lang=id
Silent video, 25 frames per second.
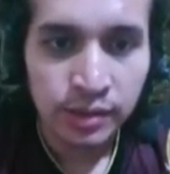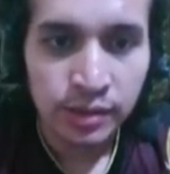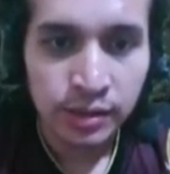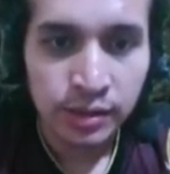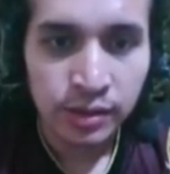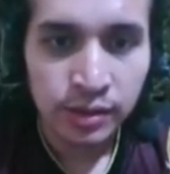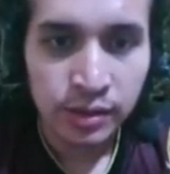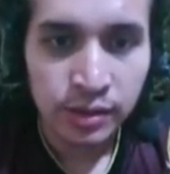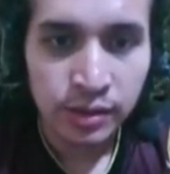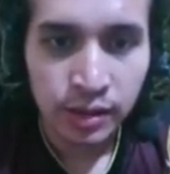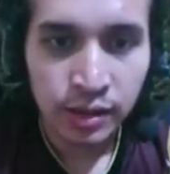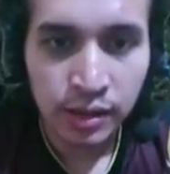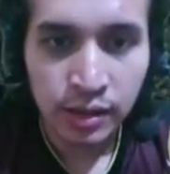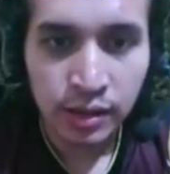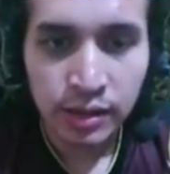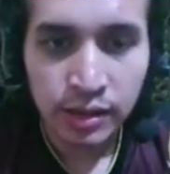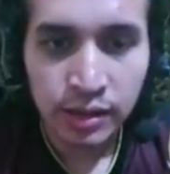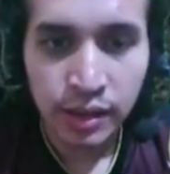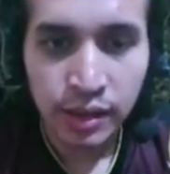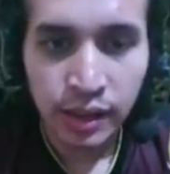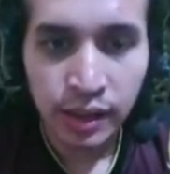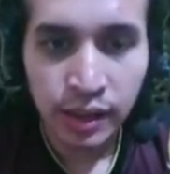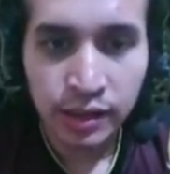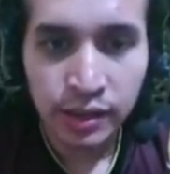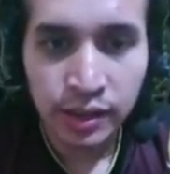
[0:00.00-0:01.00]
e, eh,
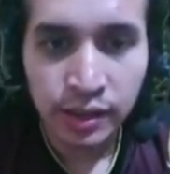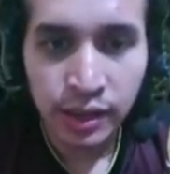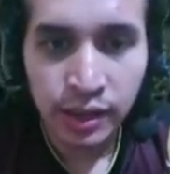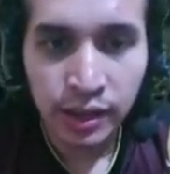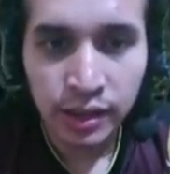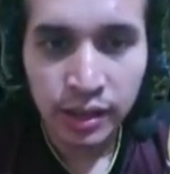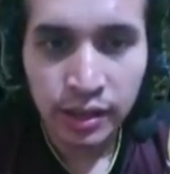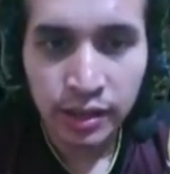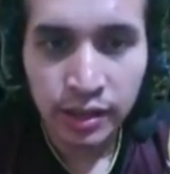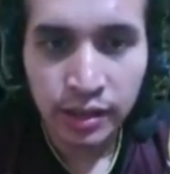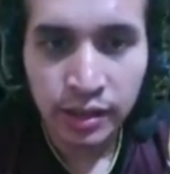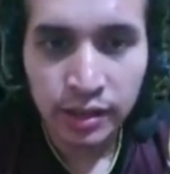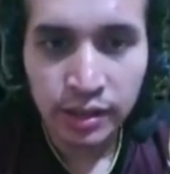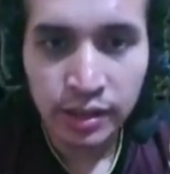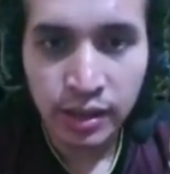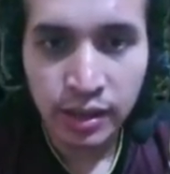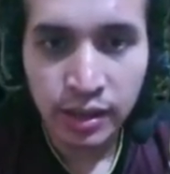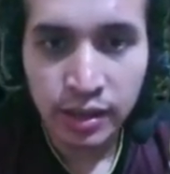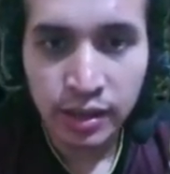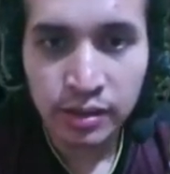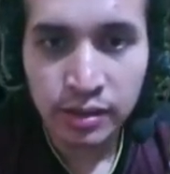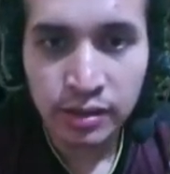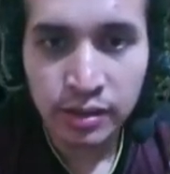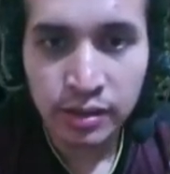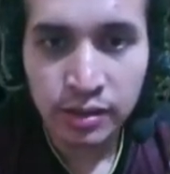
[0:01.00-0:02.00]
di radanya
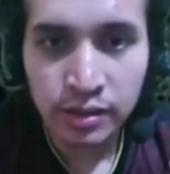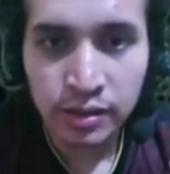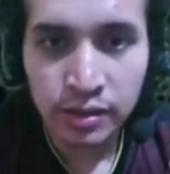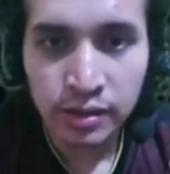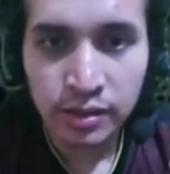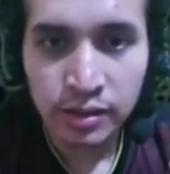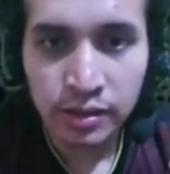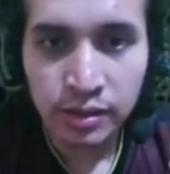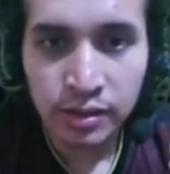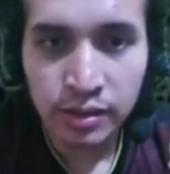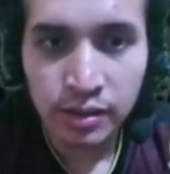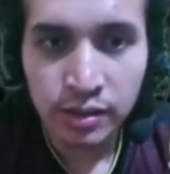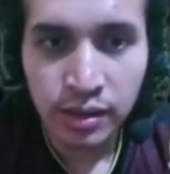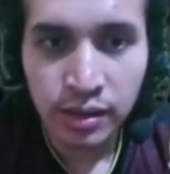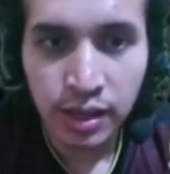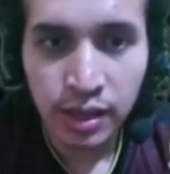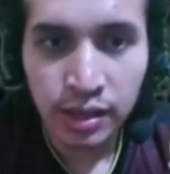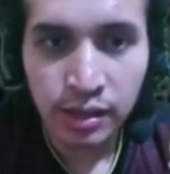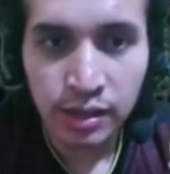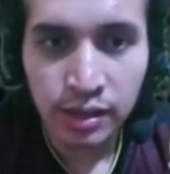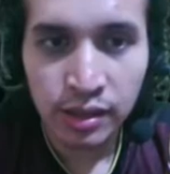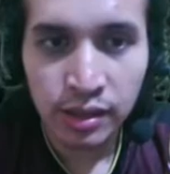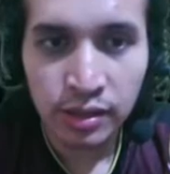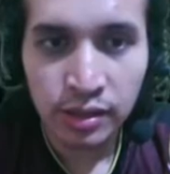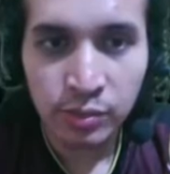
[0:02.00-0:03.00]
dan
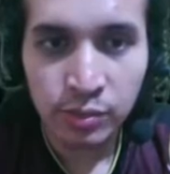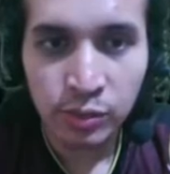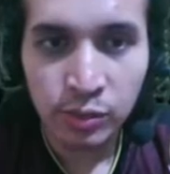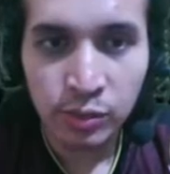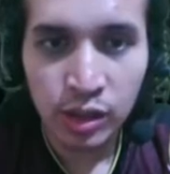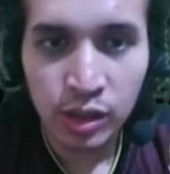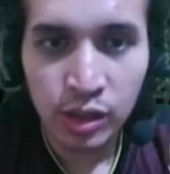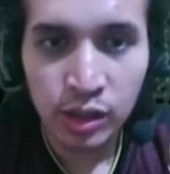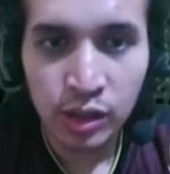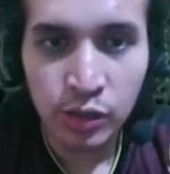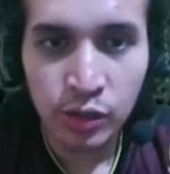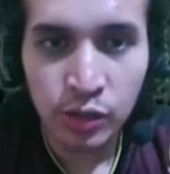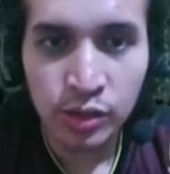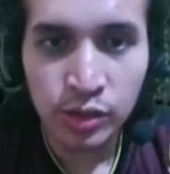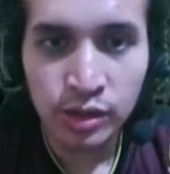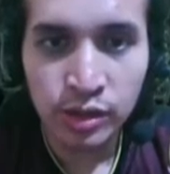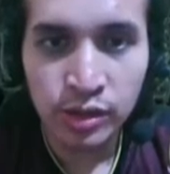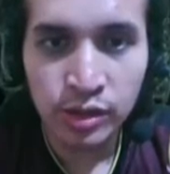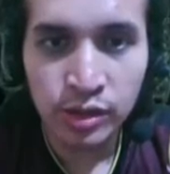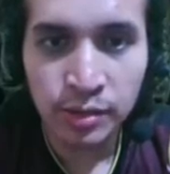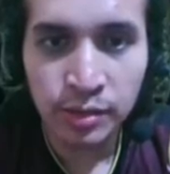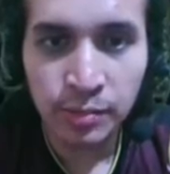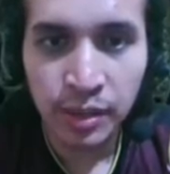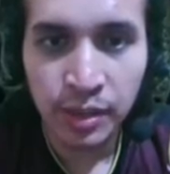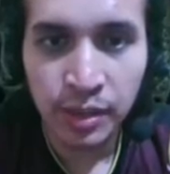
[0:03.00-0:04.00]
katanya semua kru di
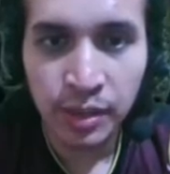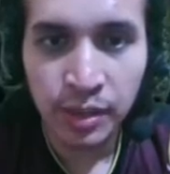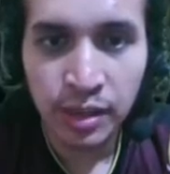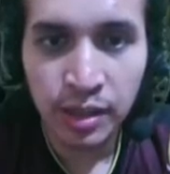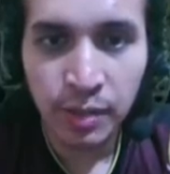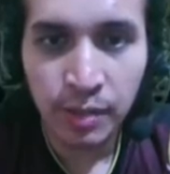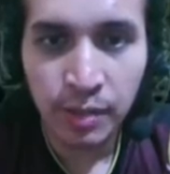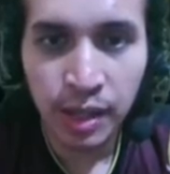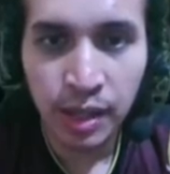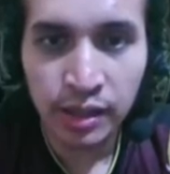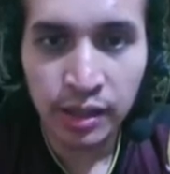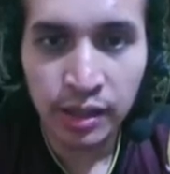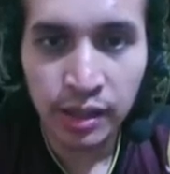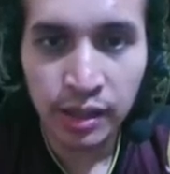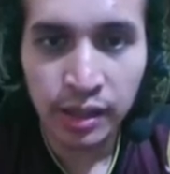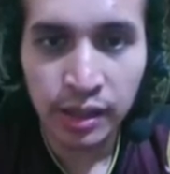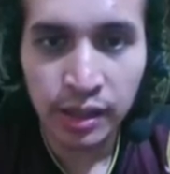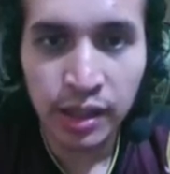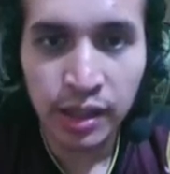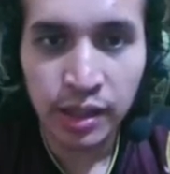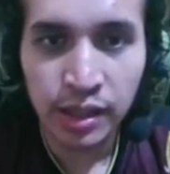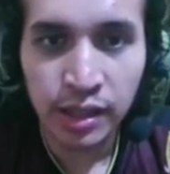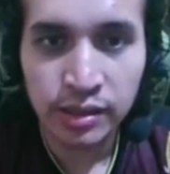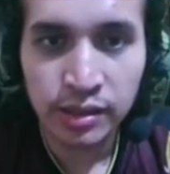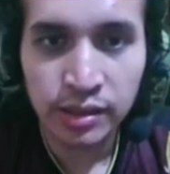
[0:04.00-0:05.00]
sini pada mati
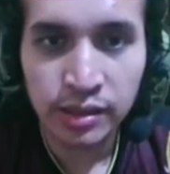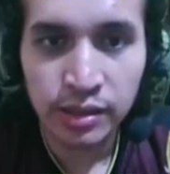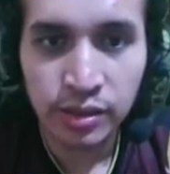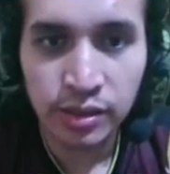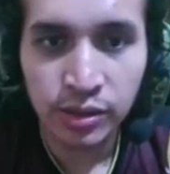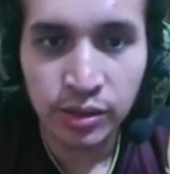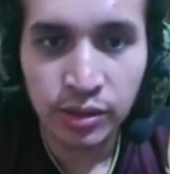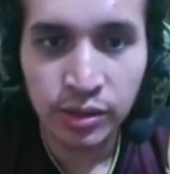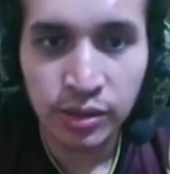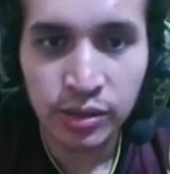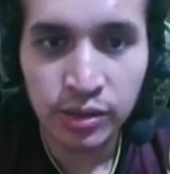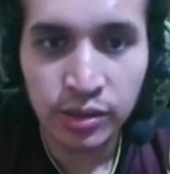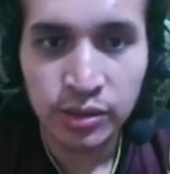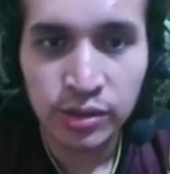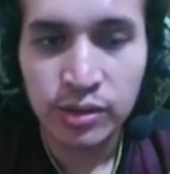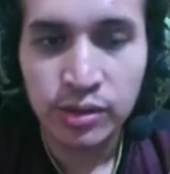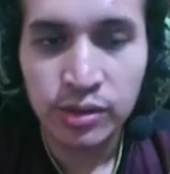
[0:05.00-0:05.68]
guys tuh.